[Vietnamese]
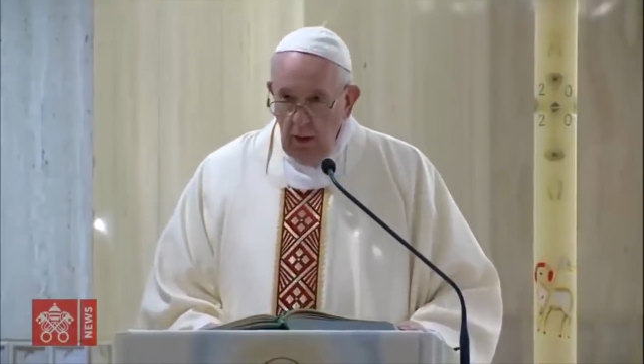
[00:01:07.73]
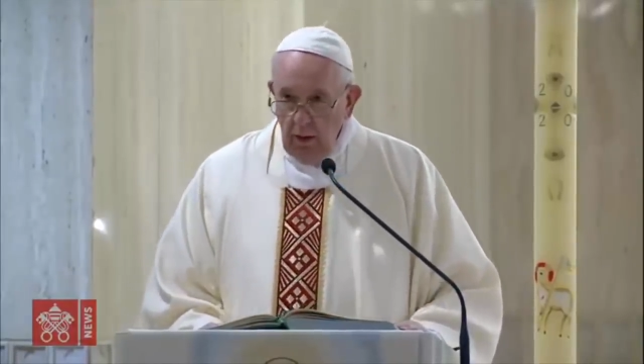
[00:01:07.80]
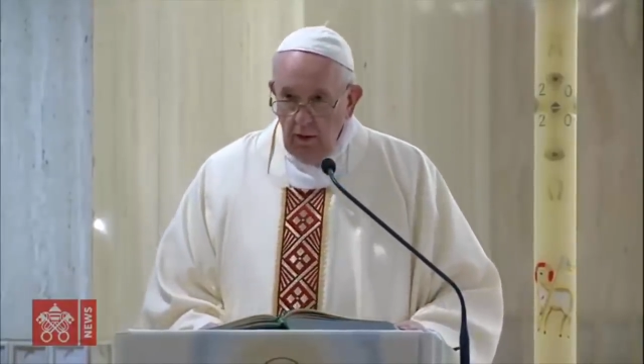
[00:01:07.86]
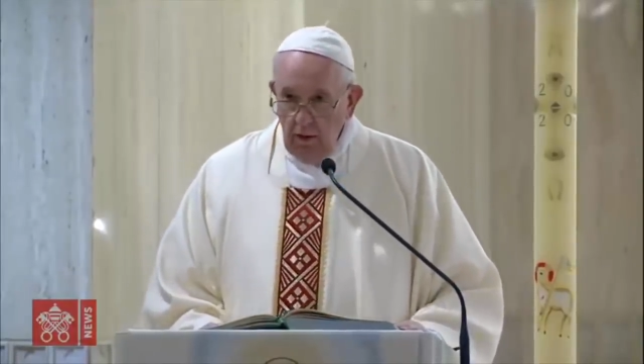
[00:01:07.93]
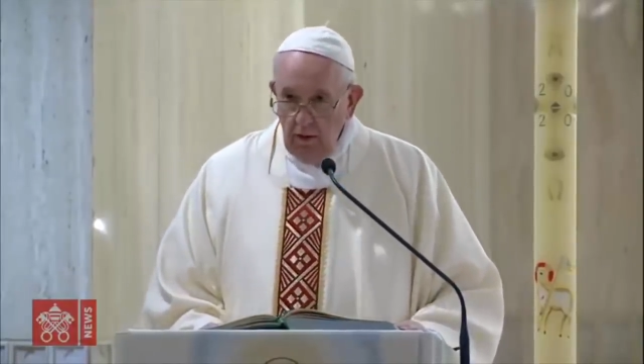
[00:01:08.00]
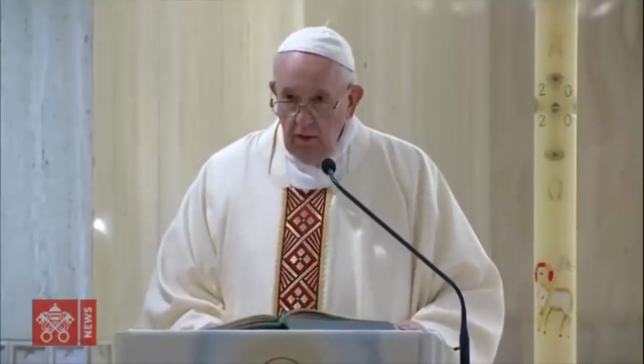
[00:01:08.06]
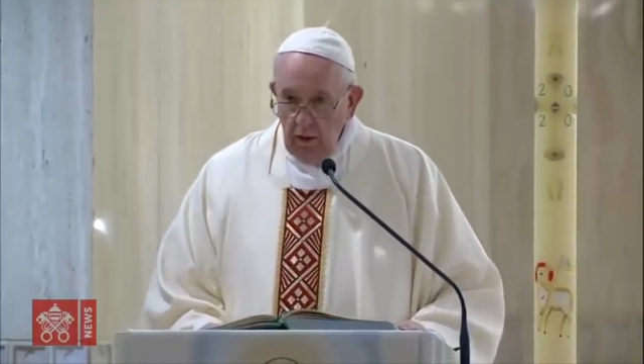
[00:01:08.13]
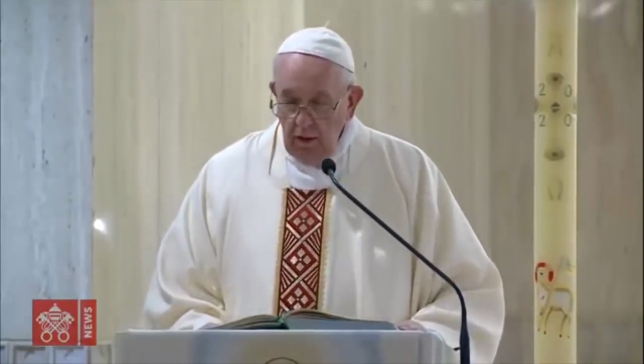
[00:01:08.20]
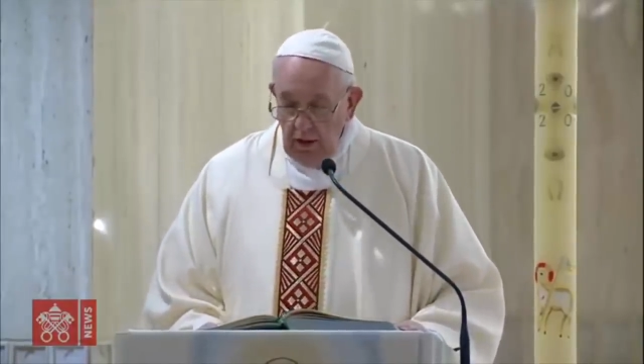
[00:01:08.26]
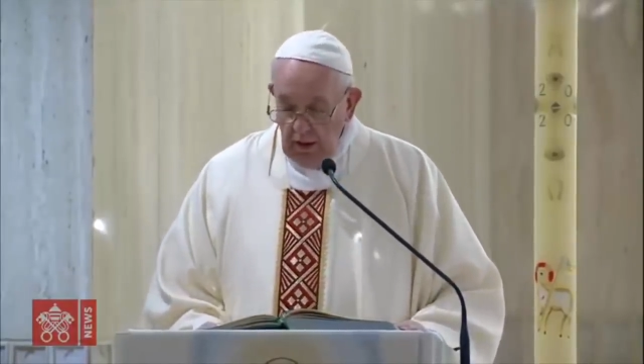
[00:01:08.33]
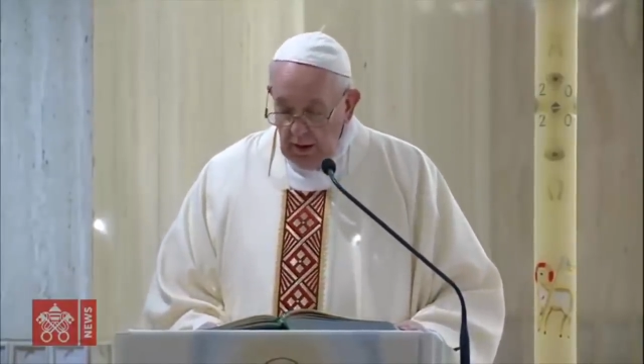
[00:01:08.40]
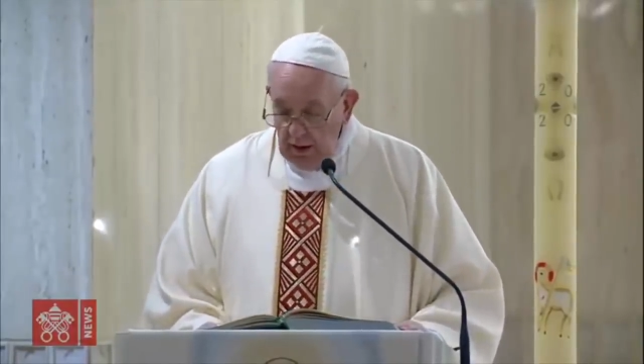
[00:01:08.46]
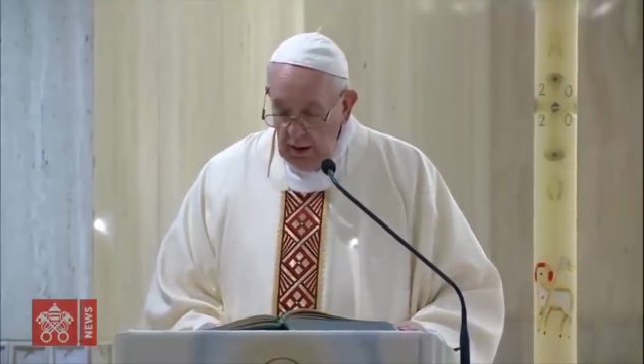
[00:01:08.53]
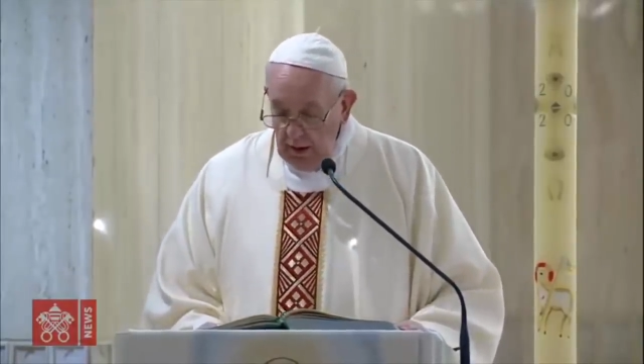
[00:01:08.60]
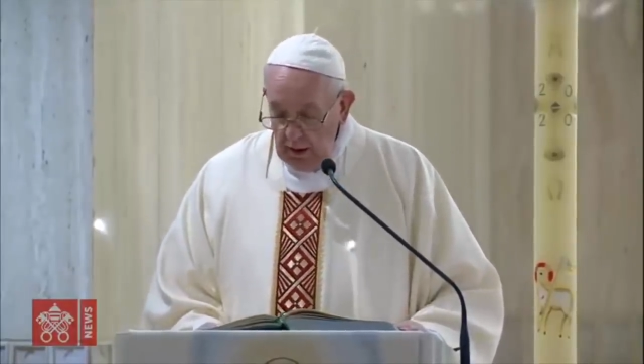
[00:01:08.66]
Nhưng các ông
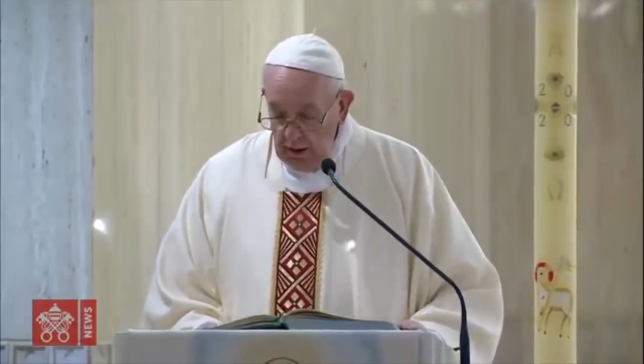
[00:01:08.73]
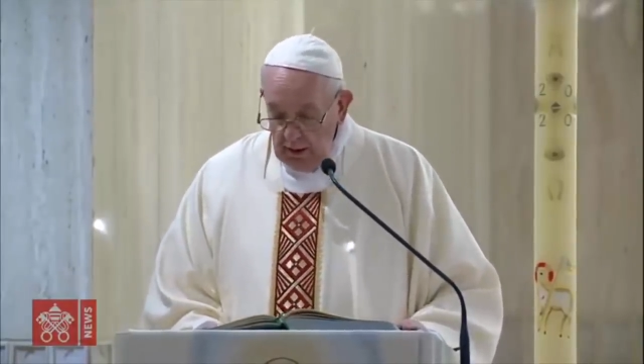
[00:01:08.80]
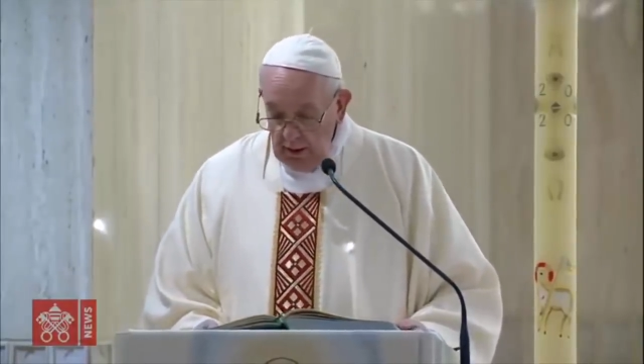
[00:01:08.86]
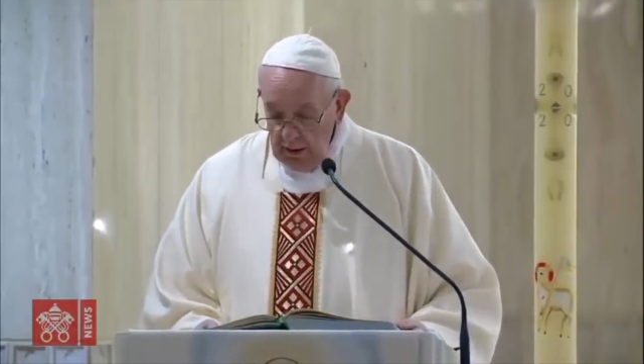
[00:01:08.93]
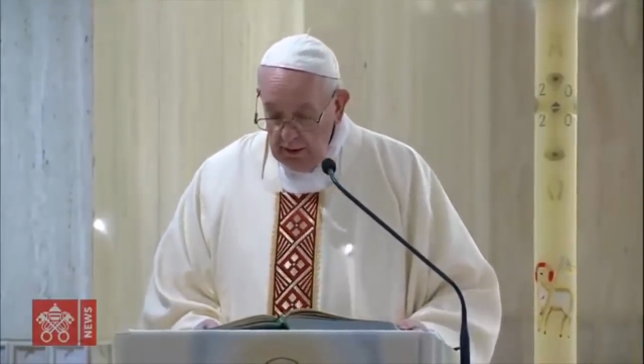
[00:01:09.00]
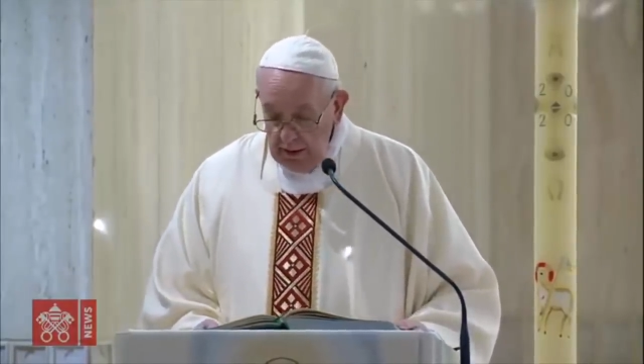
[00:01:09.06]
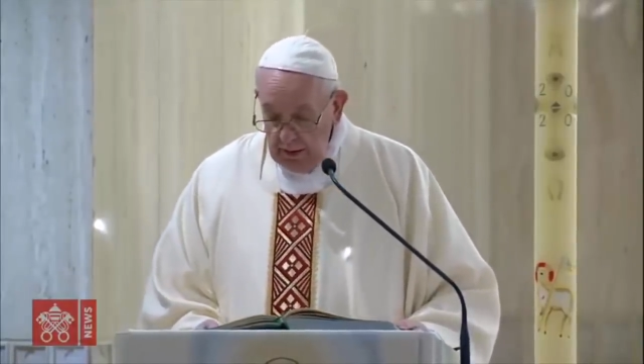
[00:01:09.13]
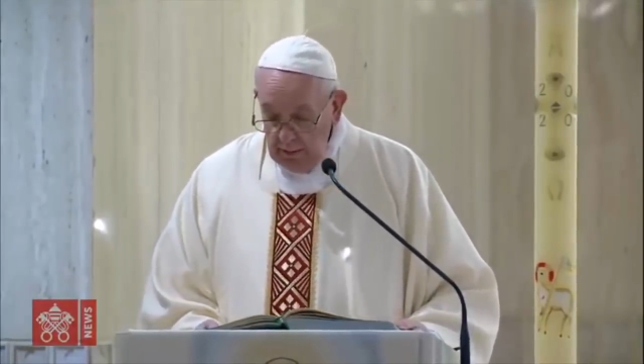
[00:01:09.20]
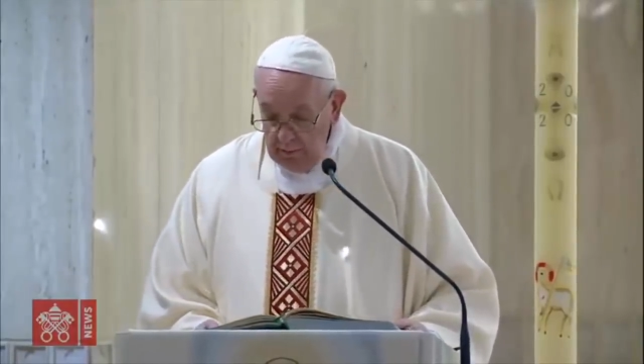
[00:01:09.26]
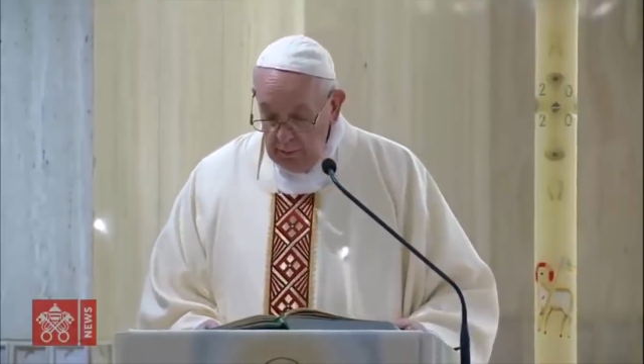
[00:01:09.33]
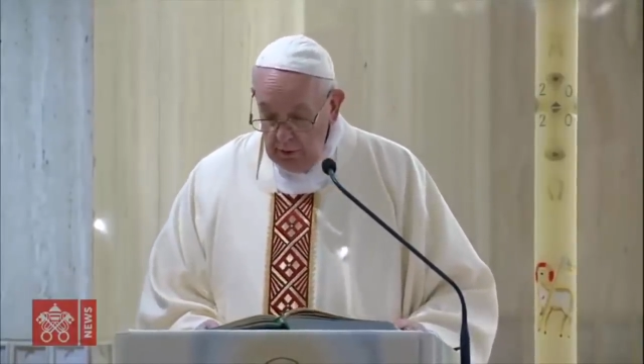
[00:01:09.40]
không tin vì các